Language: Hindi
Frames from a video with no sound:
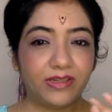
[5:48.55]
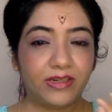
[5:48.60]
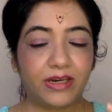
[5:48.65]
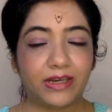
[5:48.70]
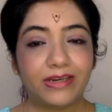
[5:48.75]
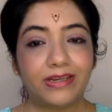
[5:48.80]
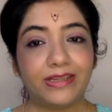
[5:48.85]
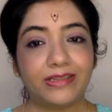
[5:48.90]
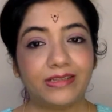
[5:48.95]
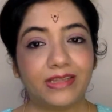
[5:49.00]

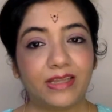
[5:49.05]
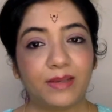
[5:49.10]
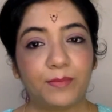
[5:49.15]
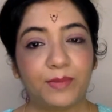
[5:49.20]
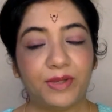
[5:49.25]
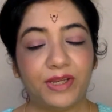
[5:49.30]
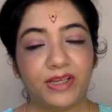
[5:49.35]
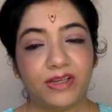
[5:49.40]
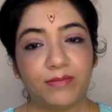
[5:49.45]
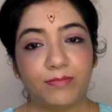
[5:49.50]
कर लेते हैं
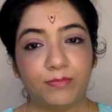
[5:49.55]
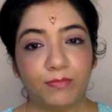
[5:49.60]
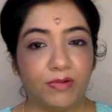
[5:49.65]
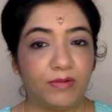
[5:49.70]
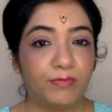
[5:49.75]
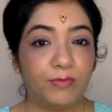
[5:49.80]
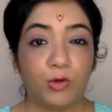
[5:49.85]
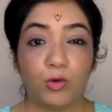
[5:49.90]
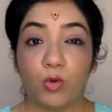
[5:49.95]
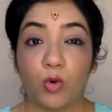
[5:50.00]
ब्रेकअप
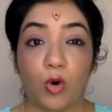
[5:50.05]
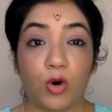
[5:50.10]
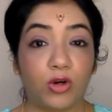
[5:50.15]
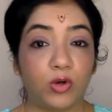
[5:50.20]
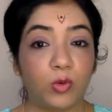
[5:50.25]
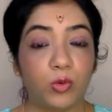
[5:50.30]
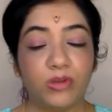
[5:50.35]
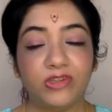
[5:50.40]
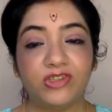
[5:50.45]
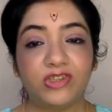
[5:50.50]
अब तो और
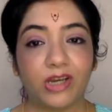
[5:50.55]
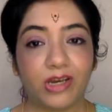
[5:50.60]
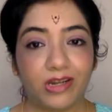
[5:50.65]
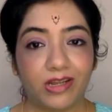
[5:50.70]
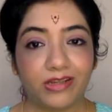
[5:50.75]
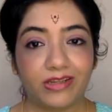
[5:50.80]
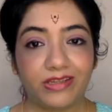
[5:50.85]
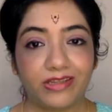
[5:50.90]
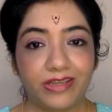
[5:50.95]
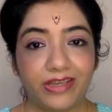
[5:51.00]
कोई चारा
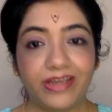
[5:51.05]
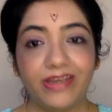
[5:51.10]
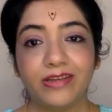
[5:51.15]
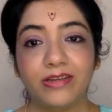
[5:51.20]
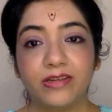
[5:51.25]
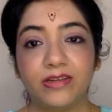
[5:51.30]
नहीं है